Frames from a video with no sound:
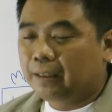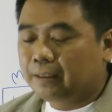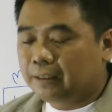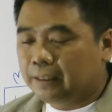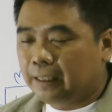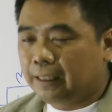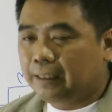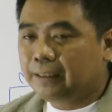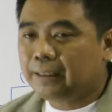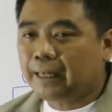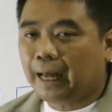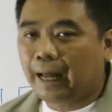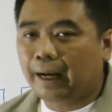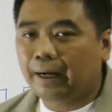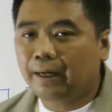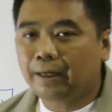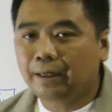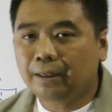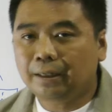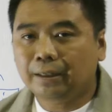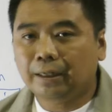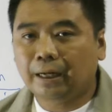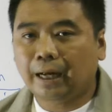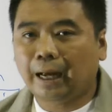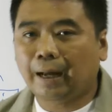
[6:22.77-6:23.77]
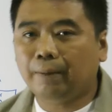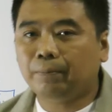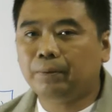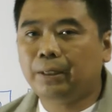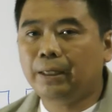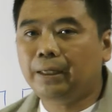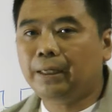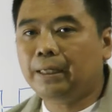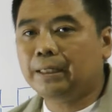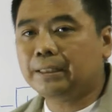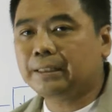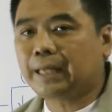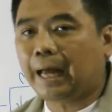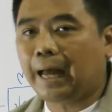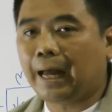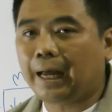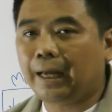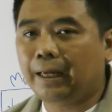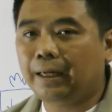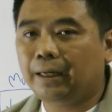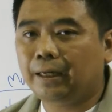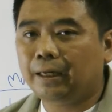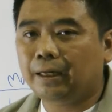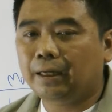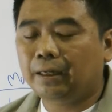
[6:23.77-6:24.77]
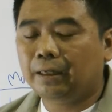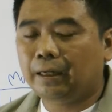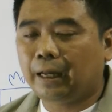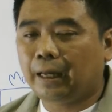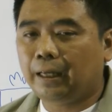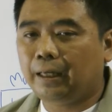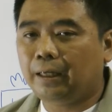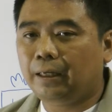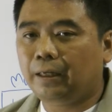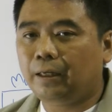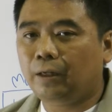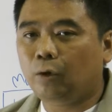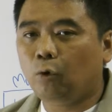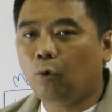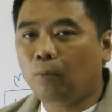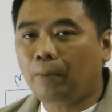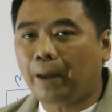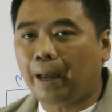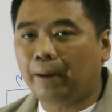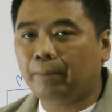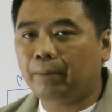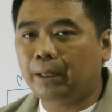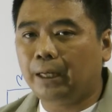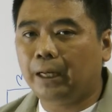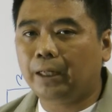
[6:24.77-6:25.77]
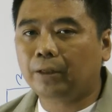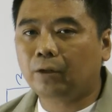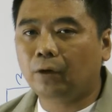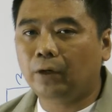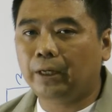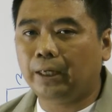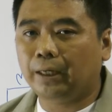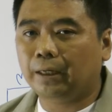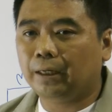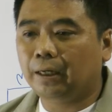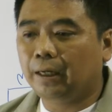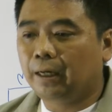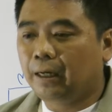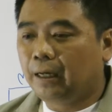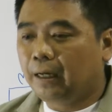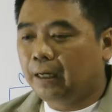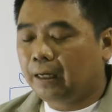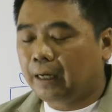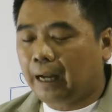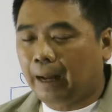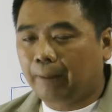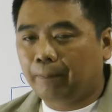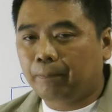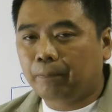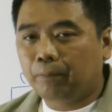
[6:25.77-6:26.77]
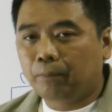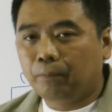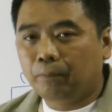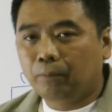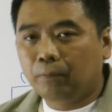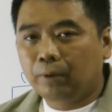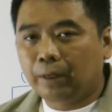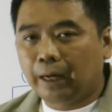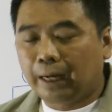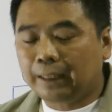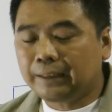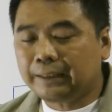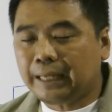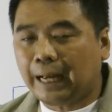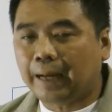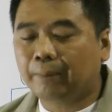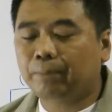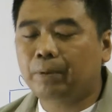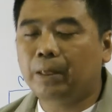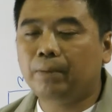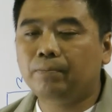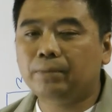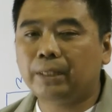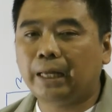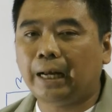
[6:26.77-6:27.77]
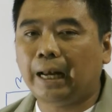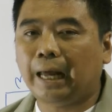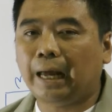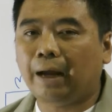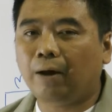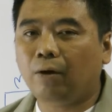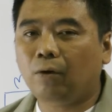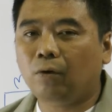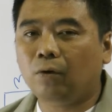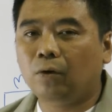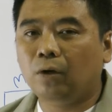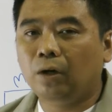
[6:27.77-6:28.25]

สีสันนะครับที่ดีไซน์ในรูปแบบอิเล็กทรอนิกส์กับหลังจากพิมพ์เสร็จแล้ว